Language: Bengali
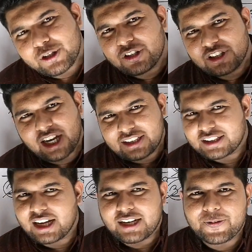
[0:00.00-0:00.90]
সেই পর্যন্ত
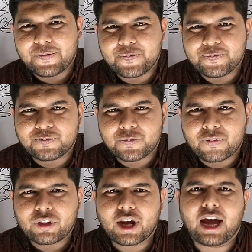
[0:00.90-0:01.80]
সাথে থাক
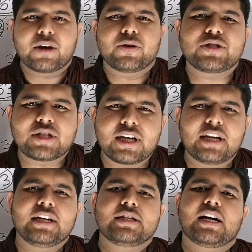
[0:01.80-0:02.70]
আর
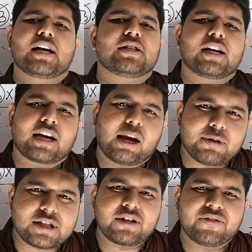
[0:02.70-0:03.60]
হচ্ছে যারা যারা
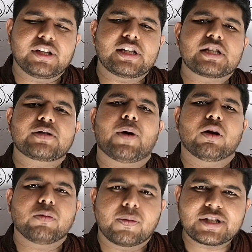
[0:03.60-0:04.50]
কেমিস্ট্রি ফিজিক্স
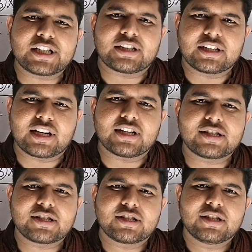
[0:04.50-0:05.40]
ভালোভাবে শিখতে
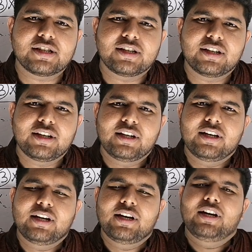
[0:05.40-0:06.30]
চাস
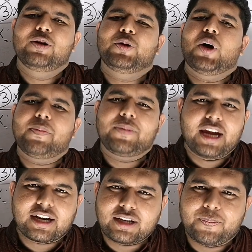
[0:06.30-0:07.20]
তো
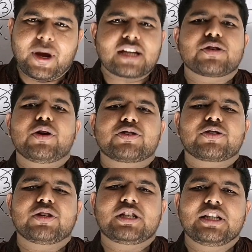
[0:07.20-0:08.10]
আমি একটা ব্যাচ
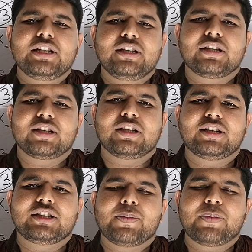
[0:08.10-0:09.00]
লঞ্চ করেছি
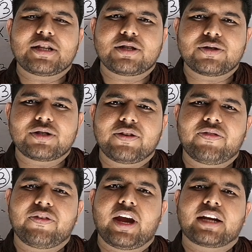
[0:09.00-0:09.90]
সে ব্যাচটা
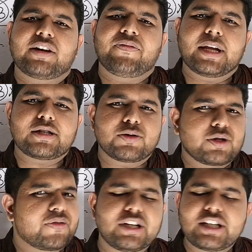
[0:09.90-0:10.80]
হচ্ছে একটা ব্যাচ
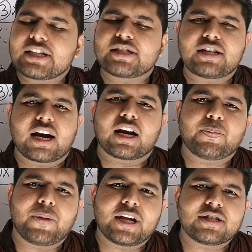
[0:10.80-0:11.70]
হচ্ছে ফিজিক্স
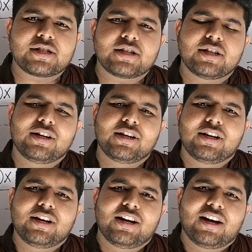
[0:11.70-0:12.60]
টার্গেট ব্যাচ
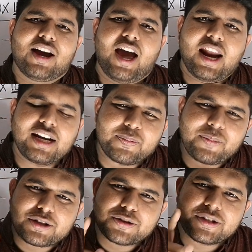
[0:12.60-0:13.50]

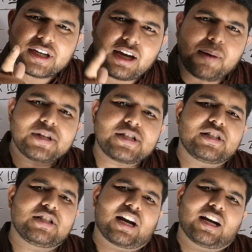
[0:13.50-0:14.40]
আরেকটা ব্যাচ হচ্ছে
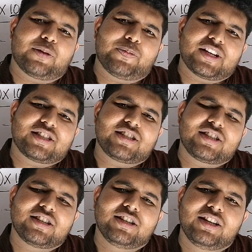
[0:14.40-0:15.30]
কেমিস্ট্রি টার্গেট ব্যাচ
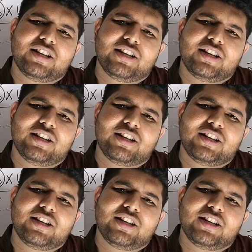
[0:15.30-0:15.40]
